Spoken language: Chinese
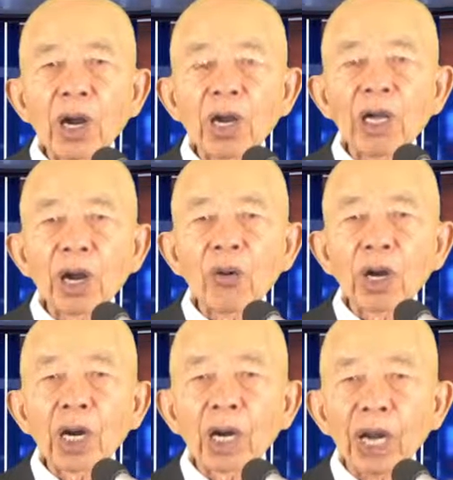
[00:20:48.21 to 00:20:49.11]
要
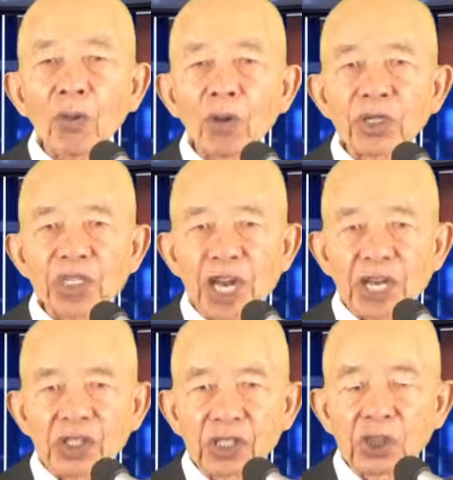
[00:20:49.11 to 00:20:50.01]
给我
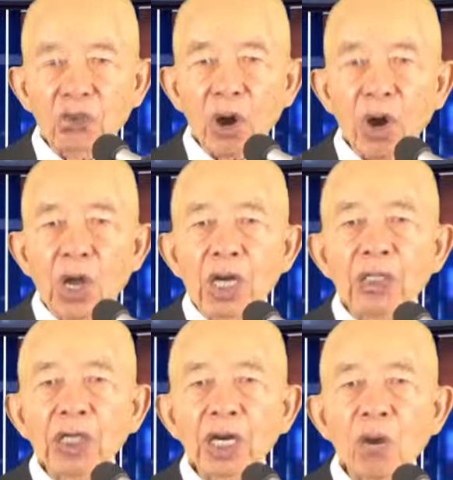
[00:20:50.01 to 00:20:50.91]
解释说
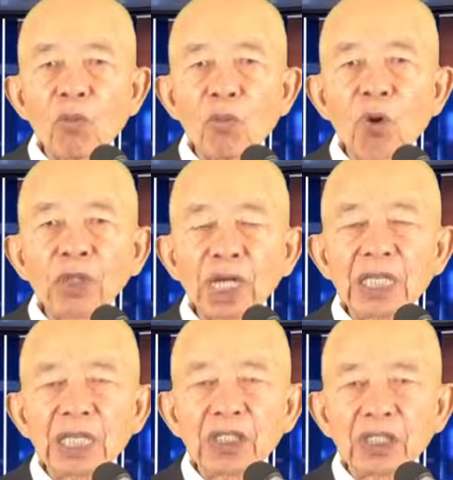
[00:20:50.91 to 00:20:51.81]
这个梦的
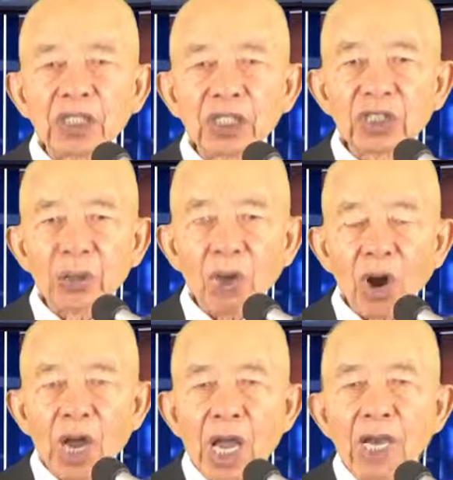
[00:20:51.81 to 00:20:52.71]
意思是什么。